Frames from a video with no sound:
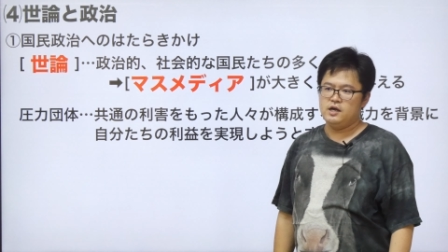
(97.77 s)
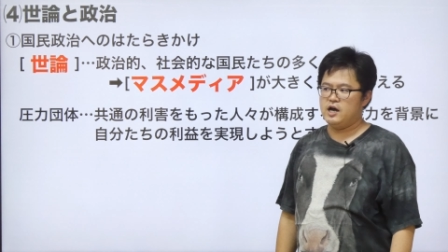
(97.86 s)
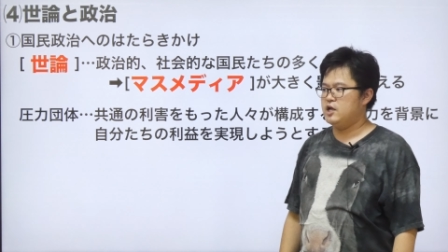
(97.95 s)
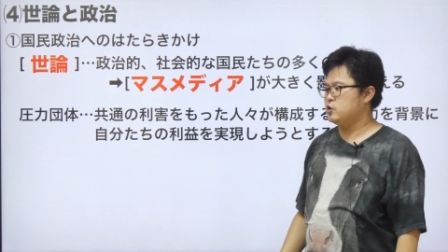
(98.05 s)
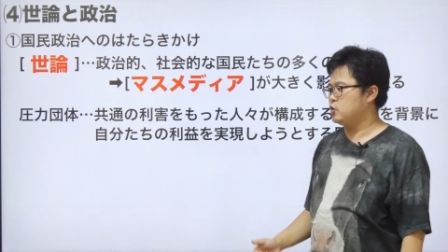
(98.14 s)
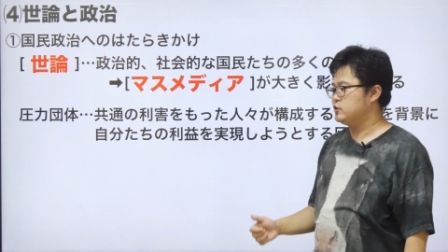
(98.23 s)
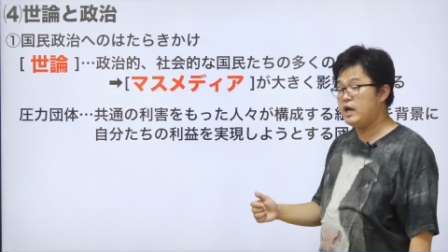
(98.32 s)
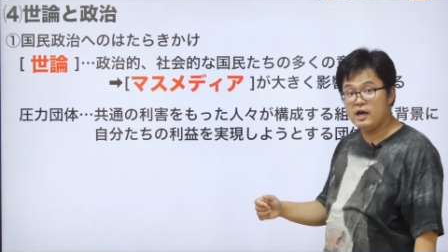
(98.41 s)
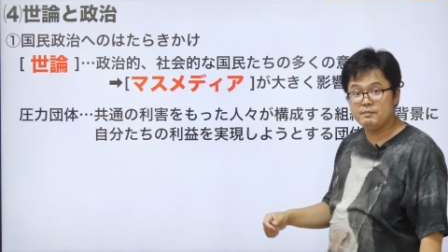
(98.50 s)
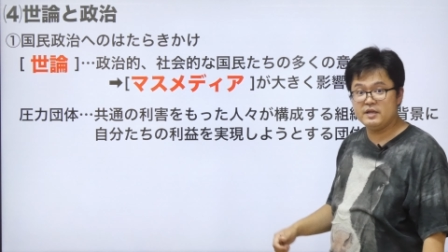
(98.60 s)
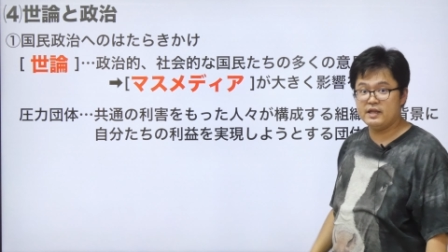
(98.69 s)
あの
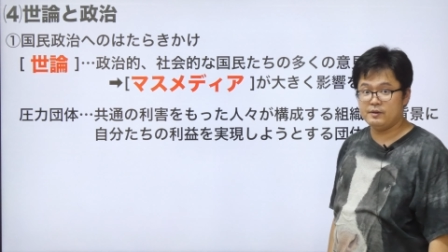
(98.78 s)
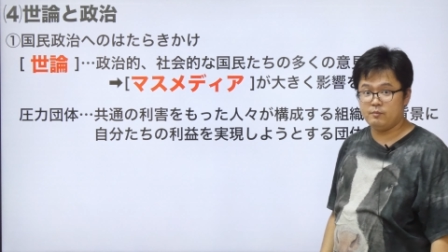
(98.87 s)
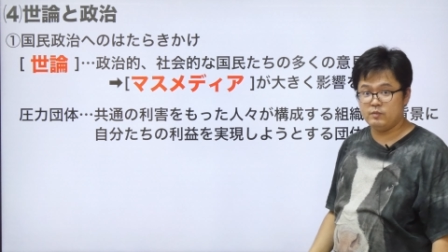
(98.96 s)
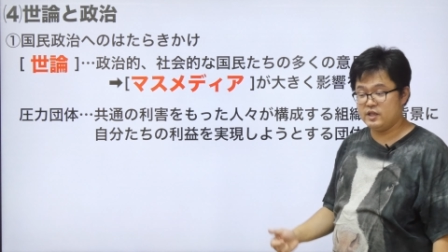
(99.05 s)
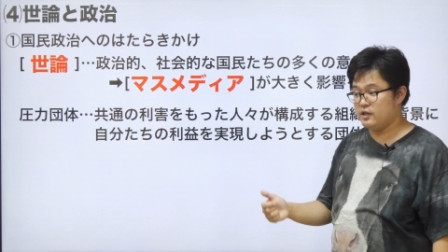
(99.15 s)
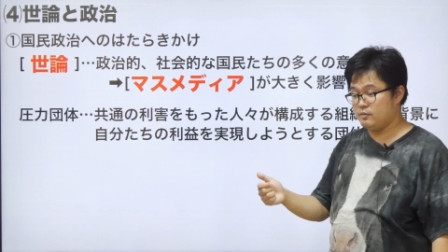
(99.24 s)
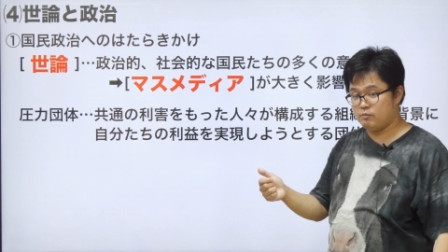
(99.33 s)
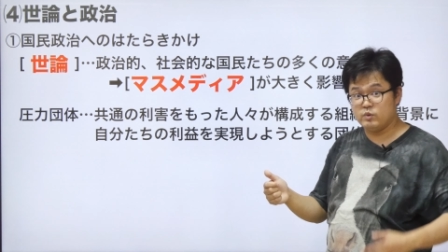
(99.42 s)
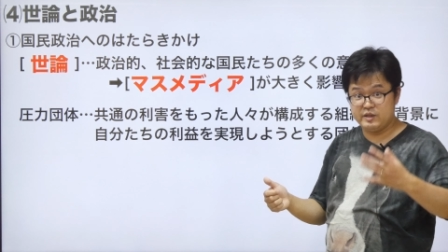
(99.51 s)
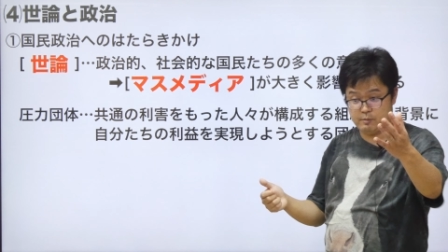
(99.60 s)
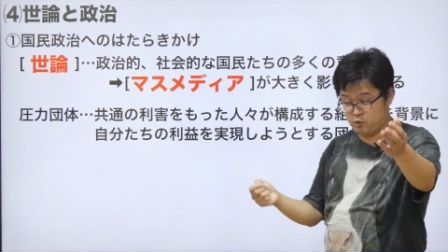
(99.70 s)
ね、みんな、みんな、
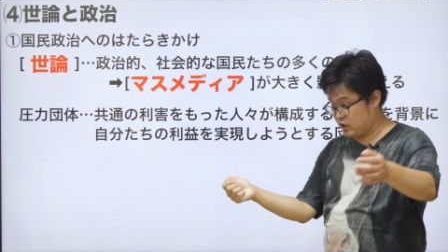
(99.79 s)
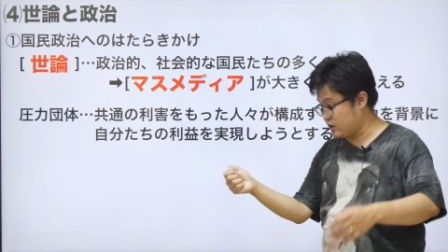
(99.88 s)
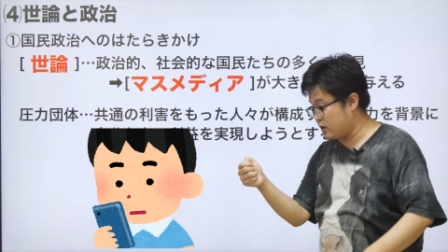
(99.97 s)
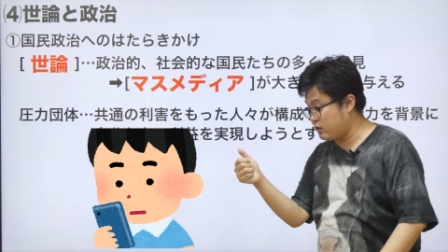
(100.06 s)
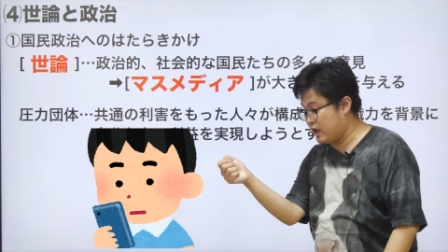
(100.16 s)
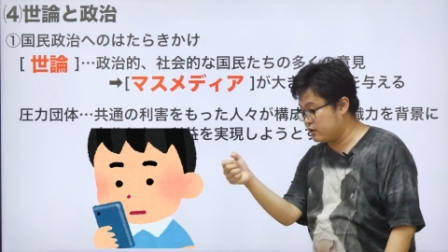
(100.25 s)
みんなもこうやって、こ